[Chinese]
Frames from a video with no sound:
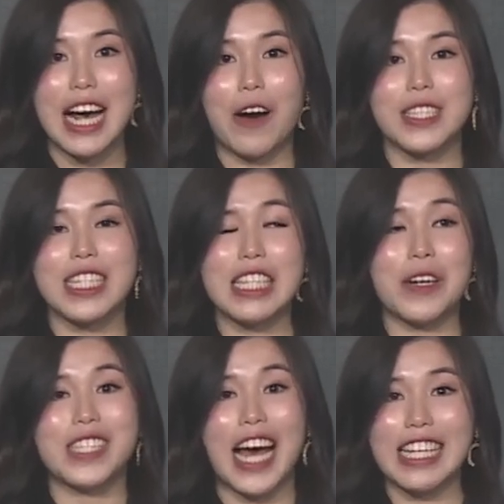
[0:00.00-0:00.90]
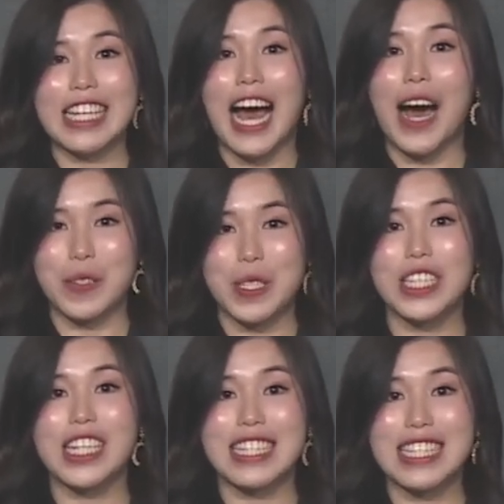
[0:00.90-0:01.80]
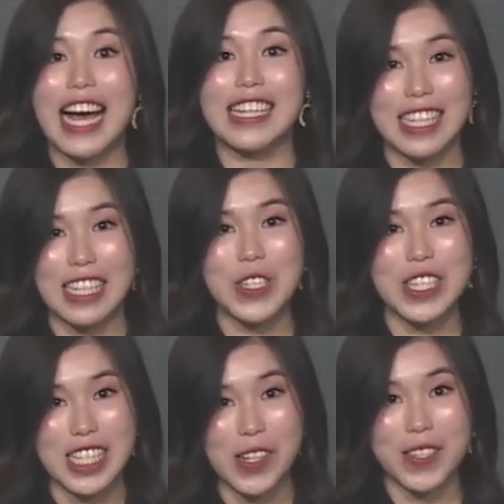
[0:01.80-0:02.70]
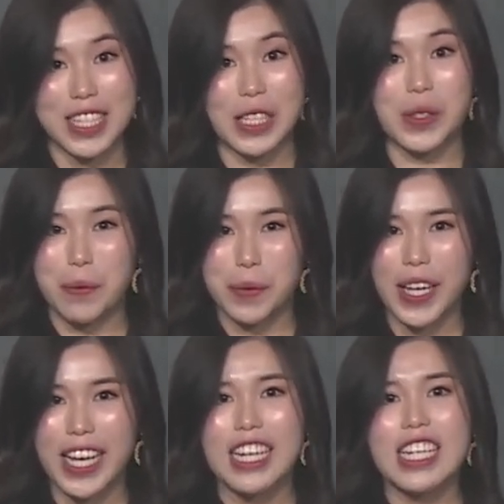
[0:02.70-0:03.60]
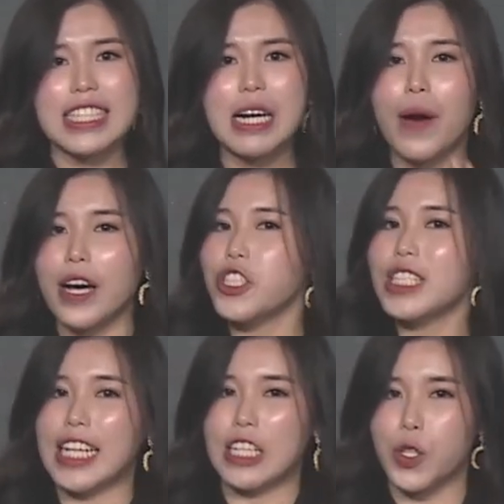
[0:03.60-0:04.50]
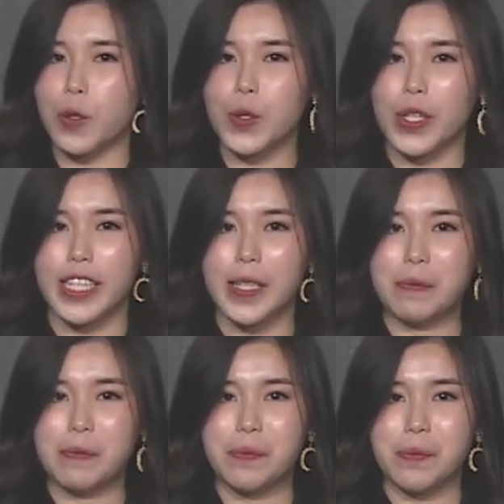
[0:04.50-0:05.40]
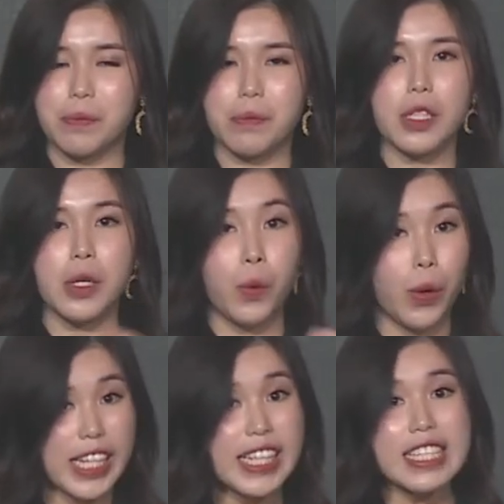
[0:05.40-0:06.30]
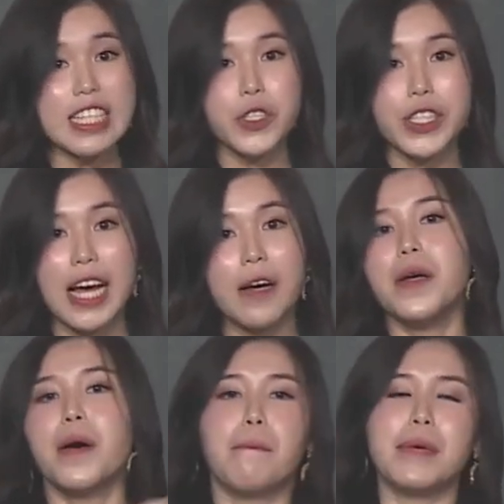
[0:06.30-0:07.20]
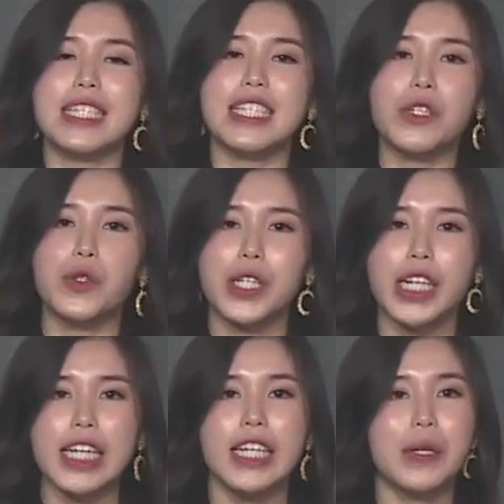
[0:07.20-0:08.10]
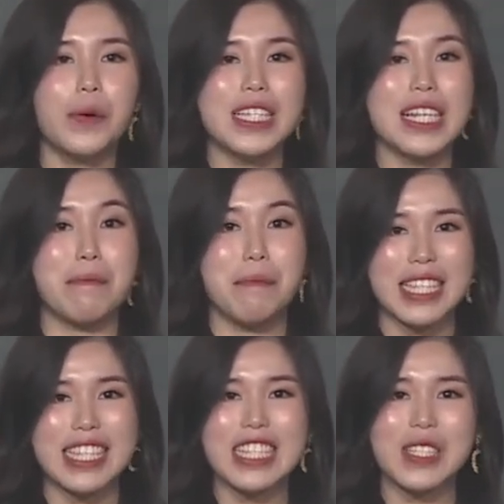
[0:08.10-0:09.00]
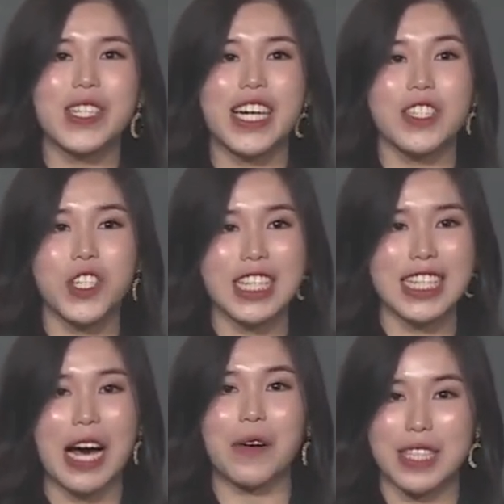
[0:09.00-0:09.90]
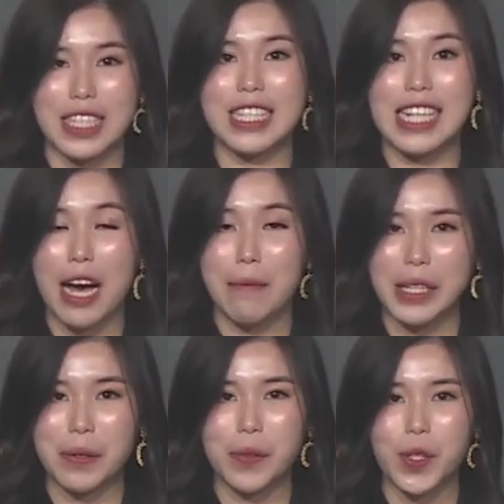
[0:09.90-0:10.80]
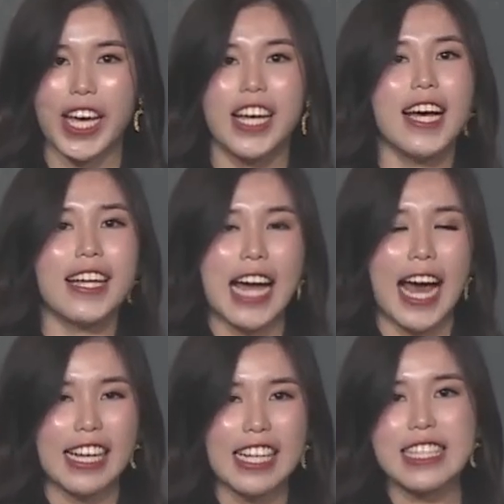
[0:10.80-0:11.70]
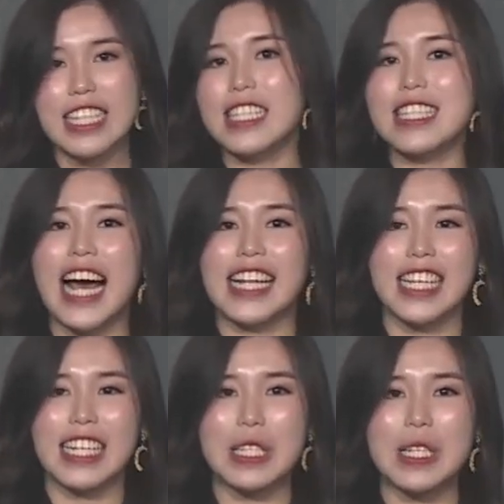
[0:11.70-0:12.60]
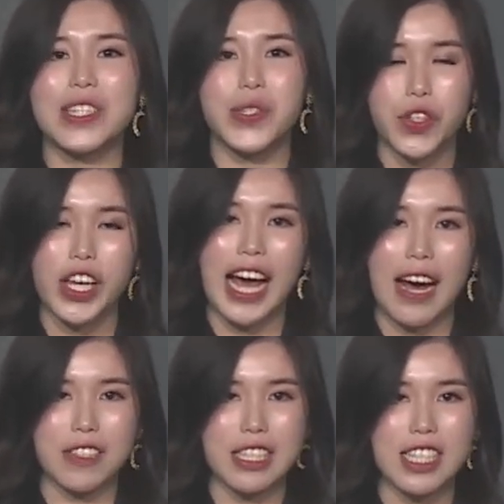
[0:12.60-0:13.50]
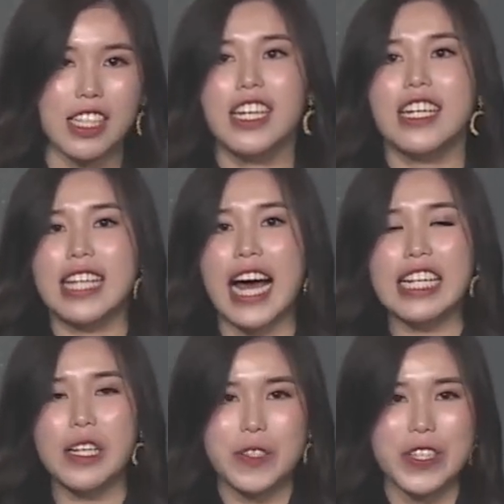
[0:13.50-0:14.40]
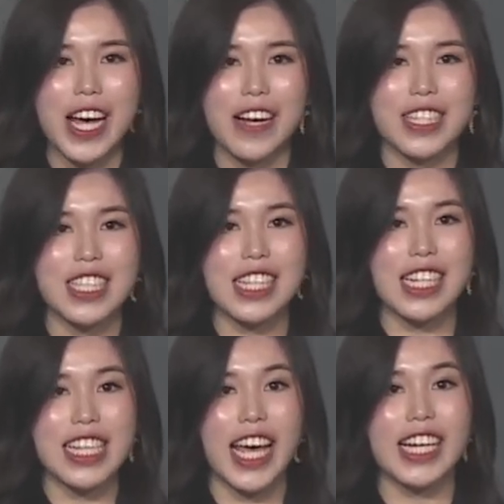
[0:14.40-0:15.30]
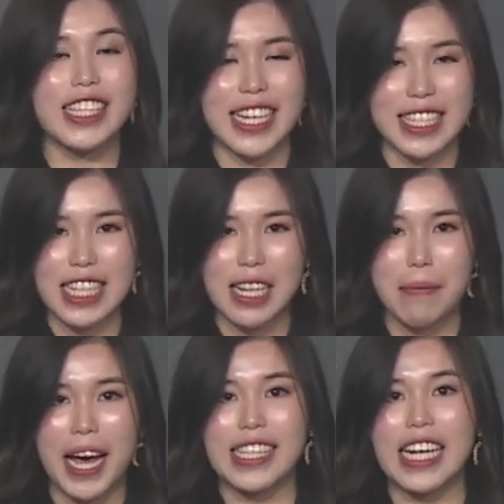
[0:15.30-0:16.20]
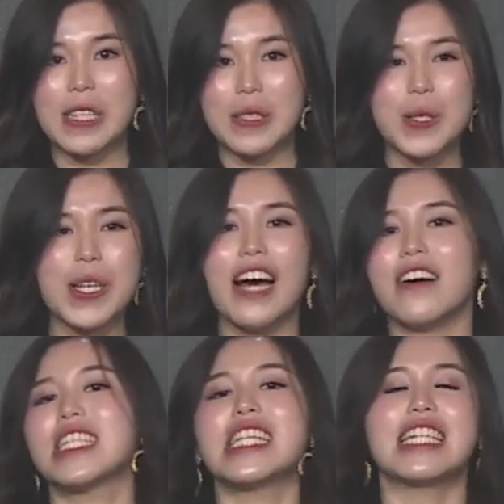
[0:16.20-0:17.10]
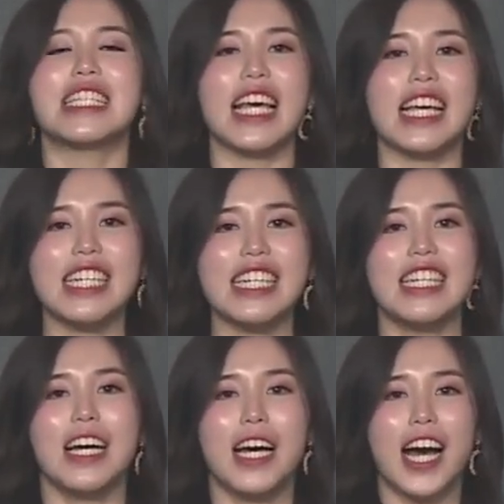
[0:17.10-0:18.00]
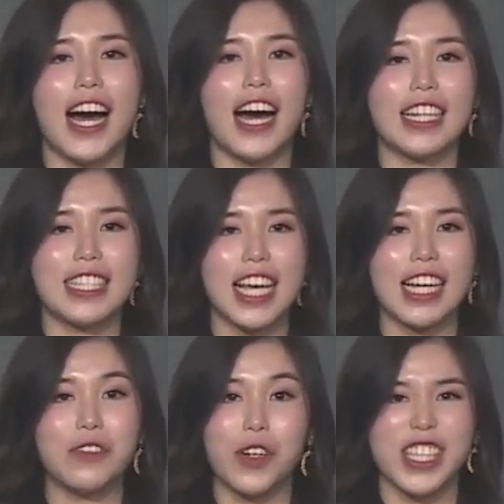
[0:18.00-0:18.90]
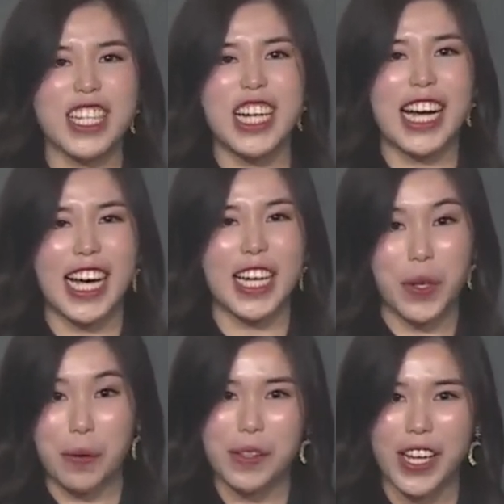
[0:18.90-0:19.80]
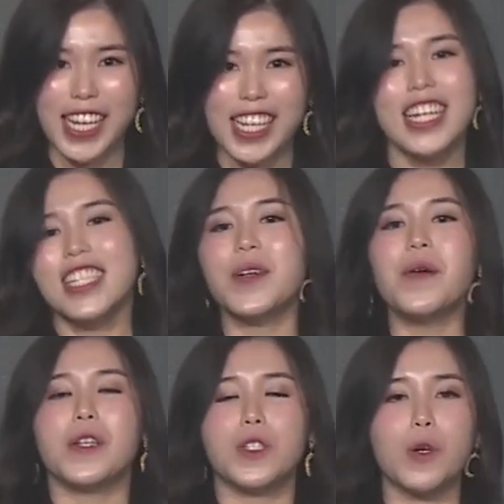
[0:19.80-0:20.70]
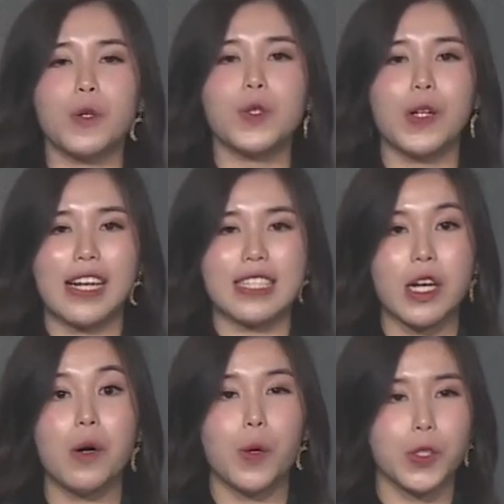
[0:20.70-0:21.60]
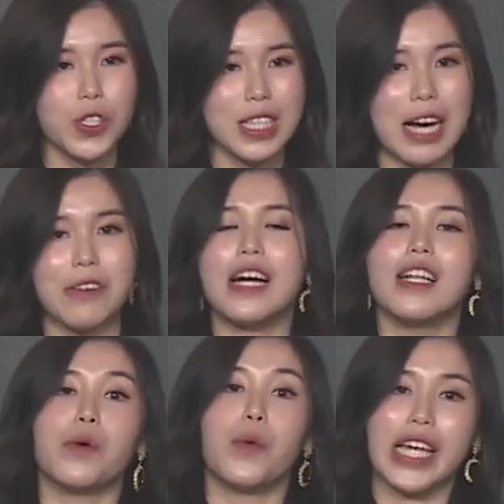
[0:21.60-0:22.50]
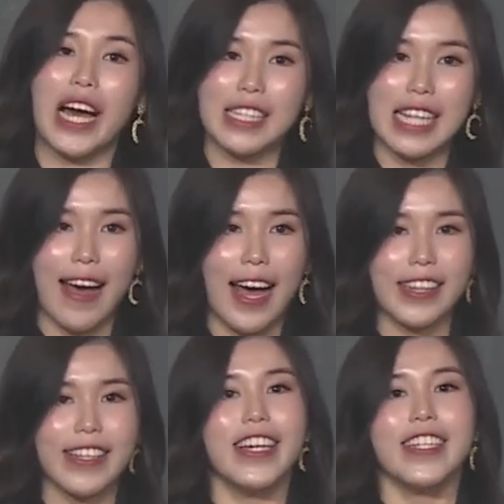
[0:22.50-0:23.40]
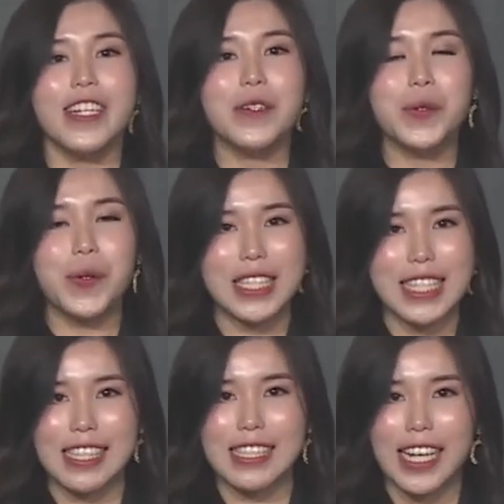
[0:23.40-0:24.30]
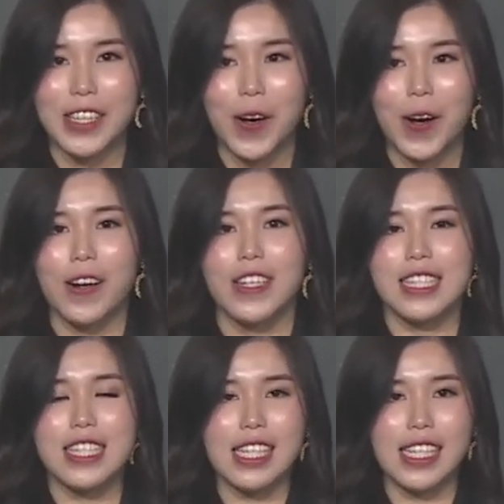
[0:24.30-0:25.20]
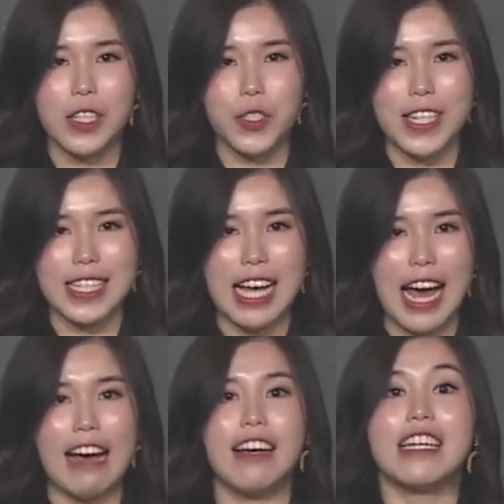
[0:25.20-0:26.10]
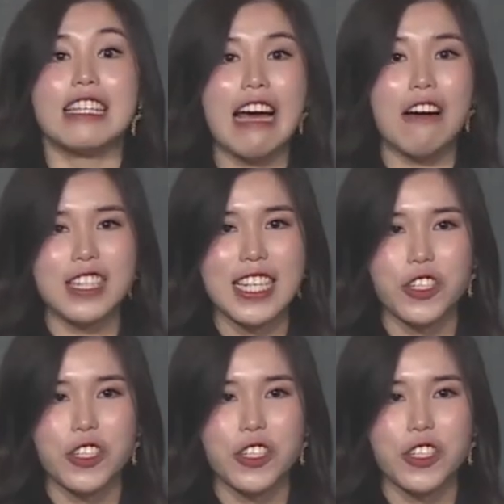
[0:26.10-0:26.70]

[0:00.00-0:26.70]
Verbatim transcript: 找这里有哪里好吃的餐厅去吃东西，对不对？这样我要去哪里搜索呢？我一定是去到 Mr Google。或者 Mr. s Google 去找资料嘛，对不对？哪一间餐厅是最好吃？哪里有最好吃的这个 Nasi Lemak？哪里有最好吃的这个呃这个 Roti Canai？对不对？以我搜索了之后，我就找到了我要的答案。那如果今天哈是科学家、药剂